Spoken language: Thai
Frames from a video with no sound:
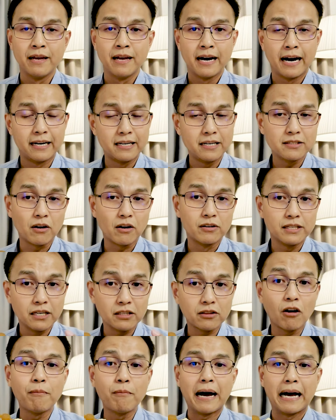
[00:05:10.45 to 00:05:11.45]
อันที่ 2 ที่
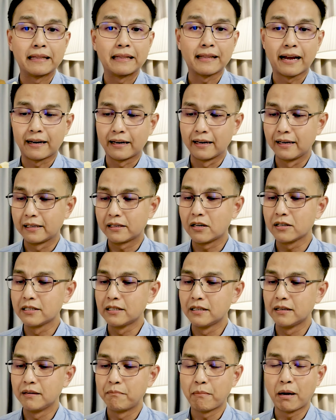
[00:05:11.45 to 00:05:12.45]
จะต้องผ่าตัดเลยก็
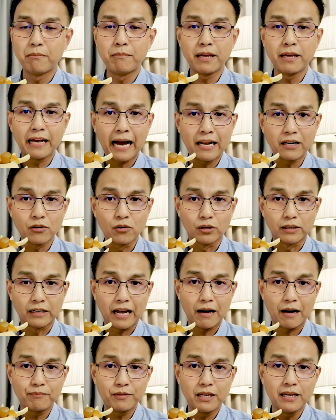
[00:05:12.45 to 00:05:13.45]
คือมันมีการกด
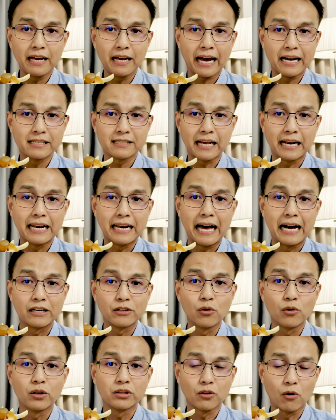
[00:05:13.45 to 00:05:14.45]
ทับที่ไขสันหลัง
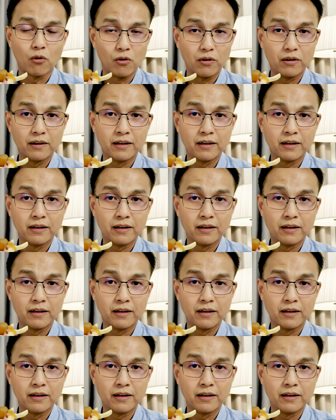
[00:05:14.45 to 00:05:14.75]
โดยตรง